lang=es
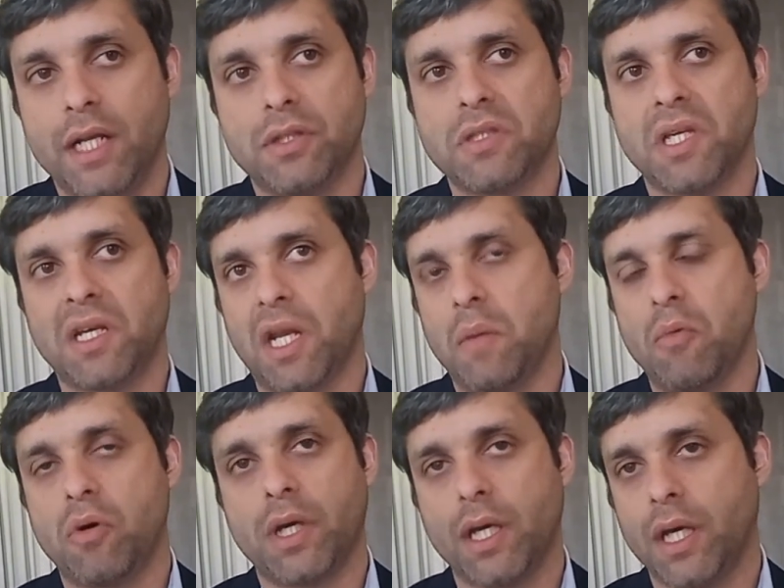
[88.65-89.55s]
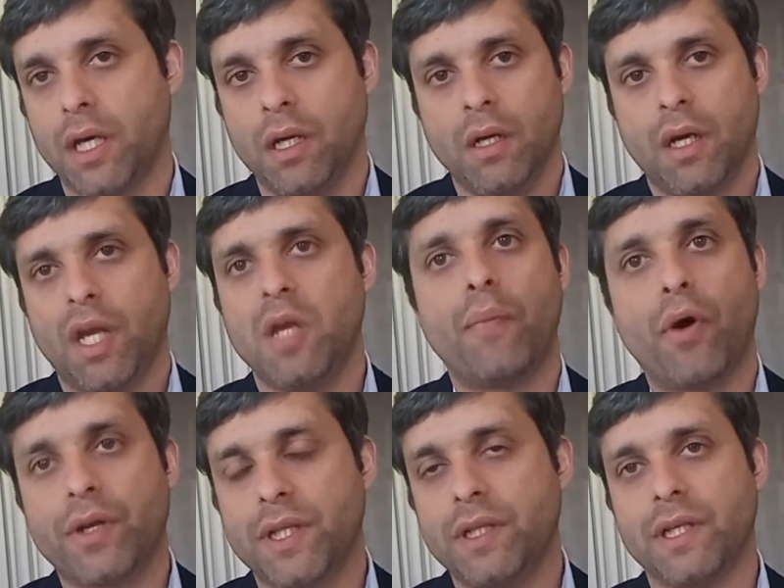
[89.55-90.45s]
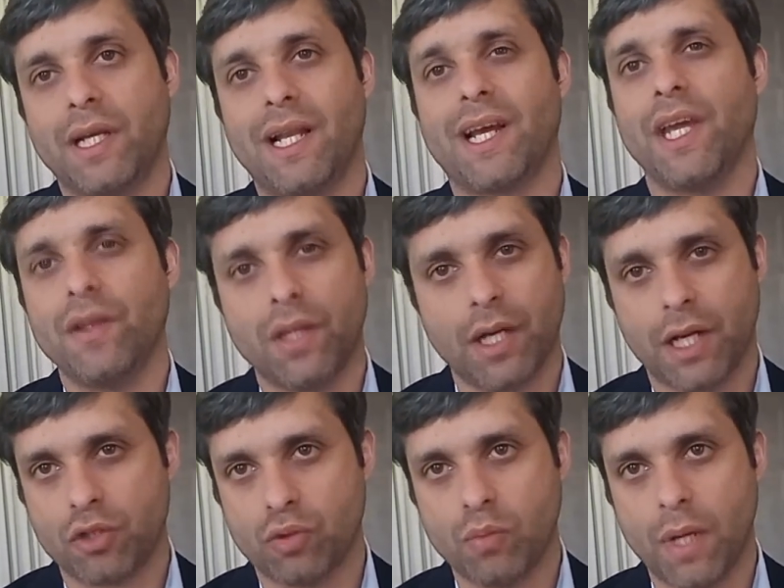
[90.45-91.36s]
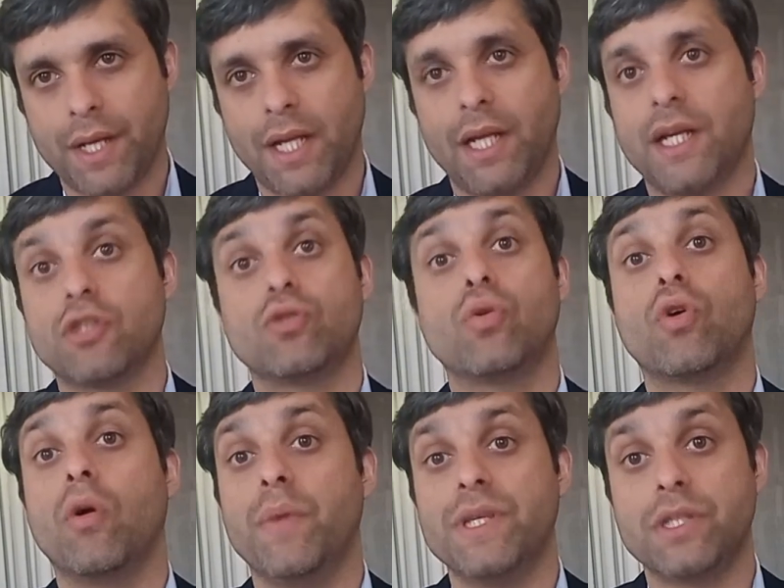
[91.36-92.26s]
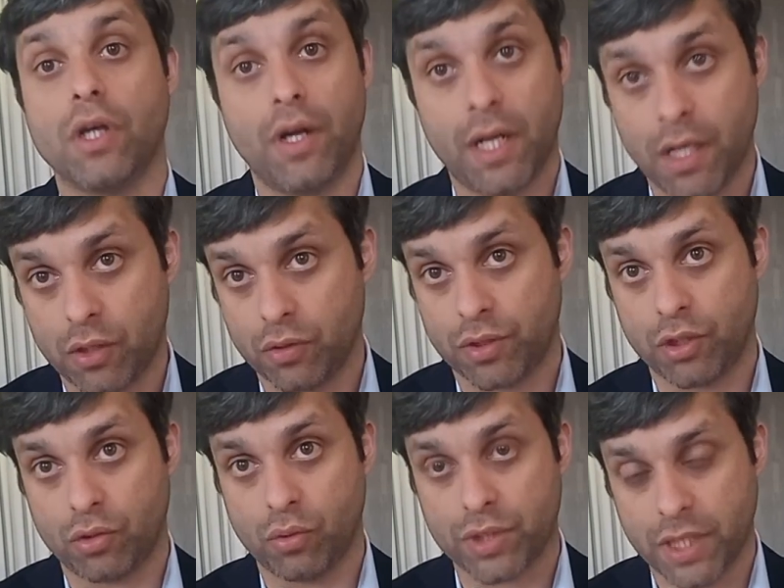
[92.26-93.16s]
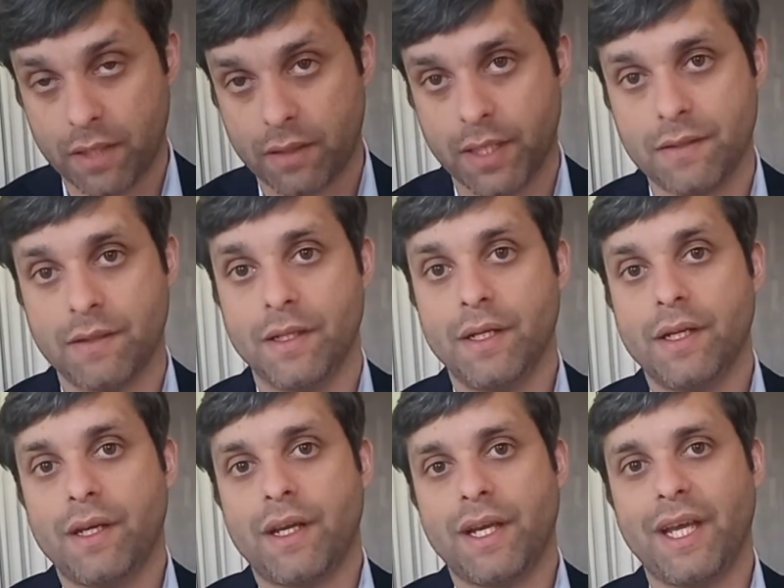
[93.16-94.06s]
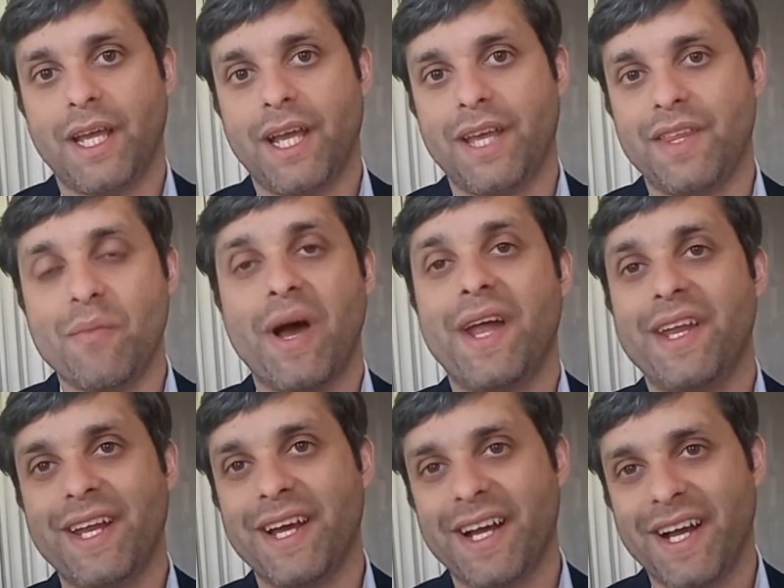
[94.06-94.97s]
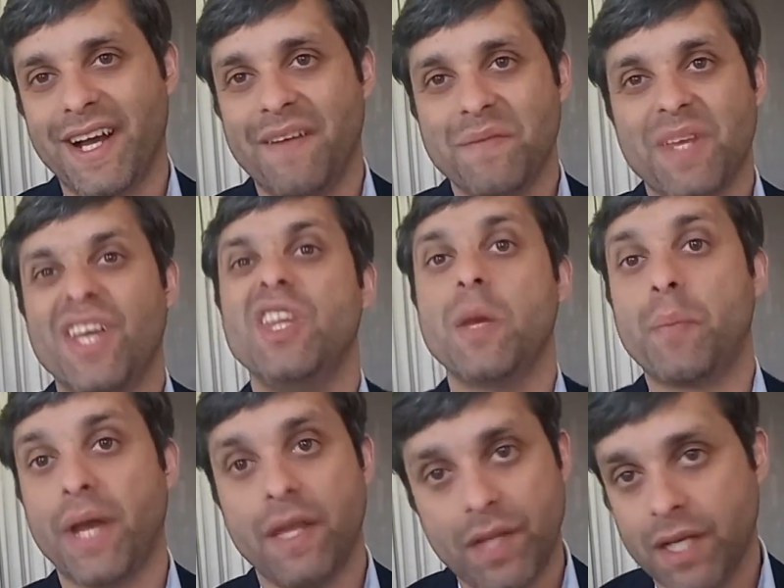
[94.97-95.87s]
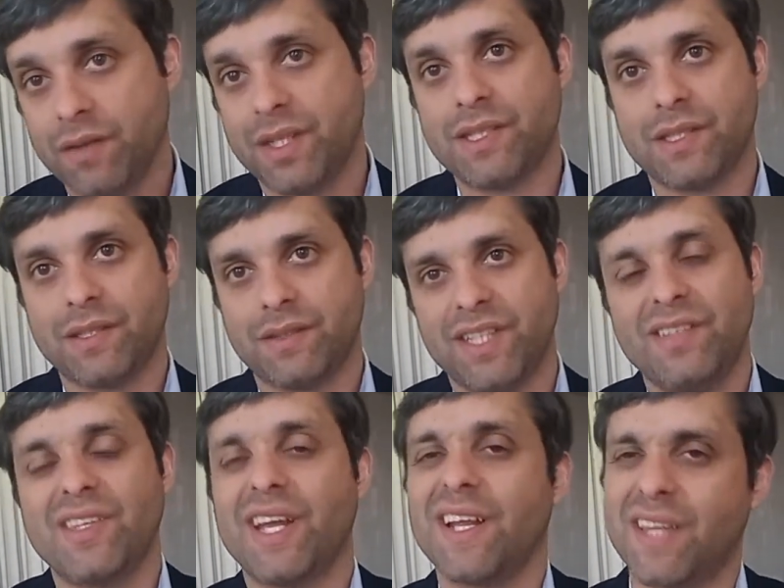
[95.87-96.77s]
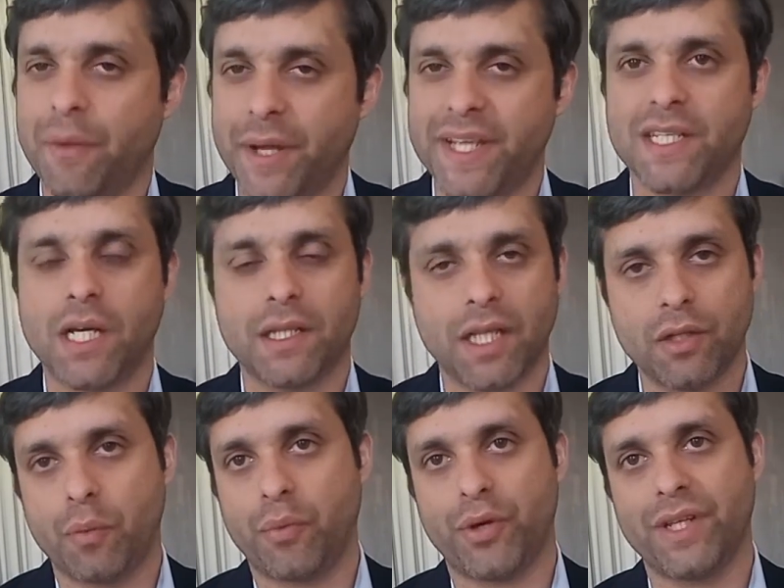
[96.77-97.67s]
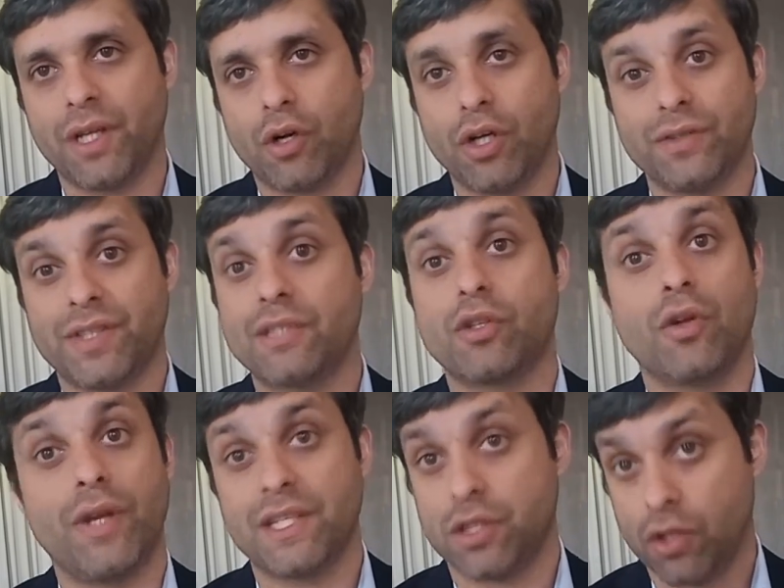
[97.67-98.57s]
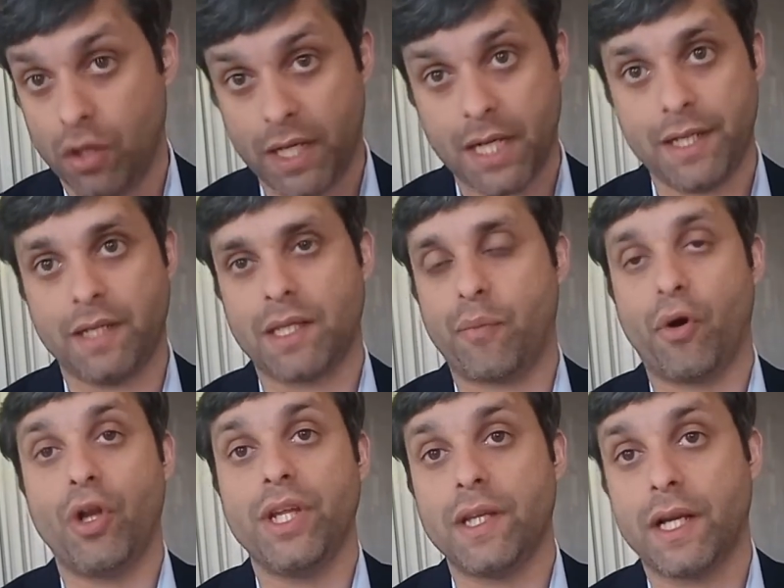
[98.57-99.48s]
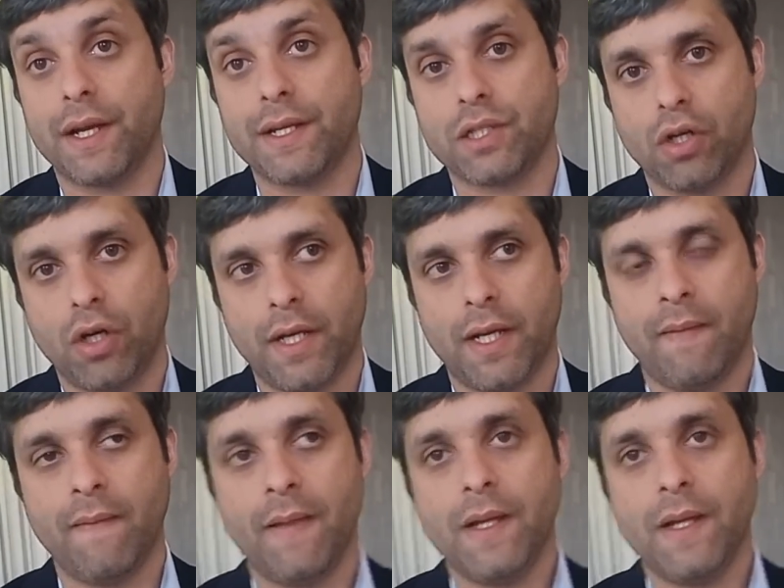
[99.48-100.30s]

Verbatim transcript: Entonces creemos que es importante que la gente de Jesús María elija sus convencionales constituyentes eh, de manera independiente, sin estar establecida tanto por este contexto nacional y esta política nacional.